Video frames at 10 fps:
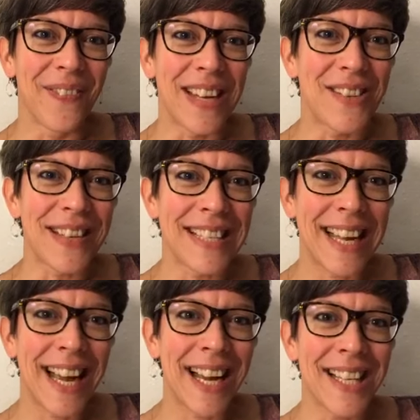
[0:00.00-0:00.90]
mein
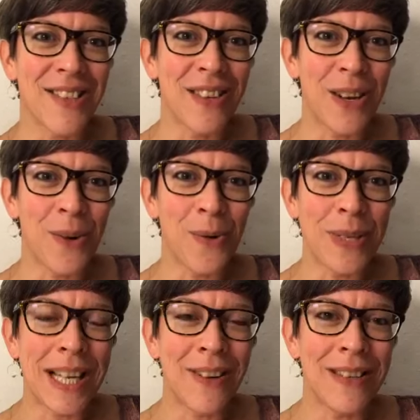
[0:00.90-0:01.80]
Schwesterherz und die
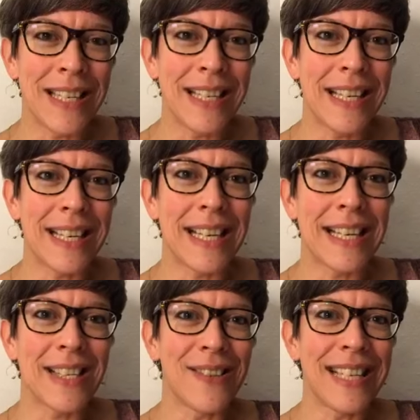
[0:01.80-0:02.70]
Rosa und die
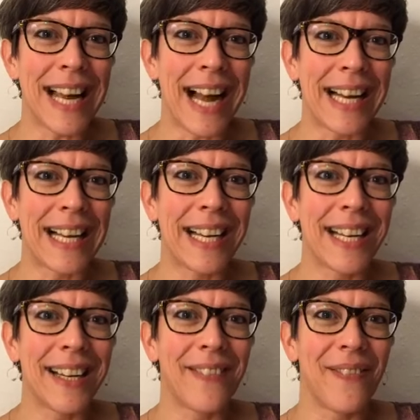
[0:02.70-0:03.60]
Iris und die
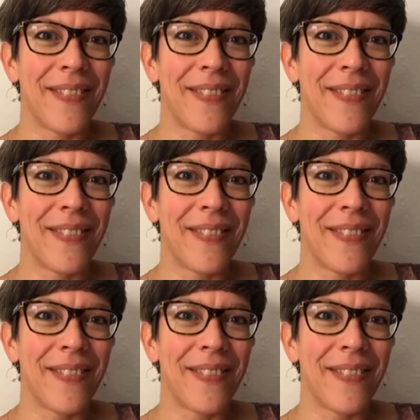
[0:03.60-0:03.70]
Anke.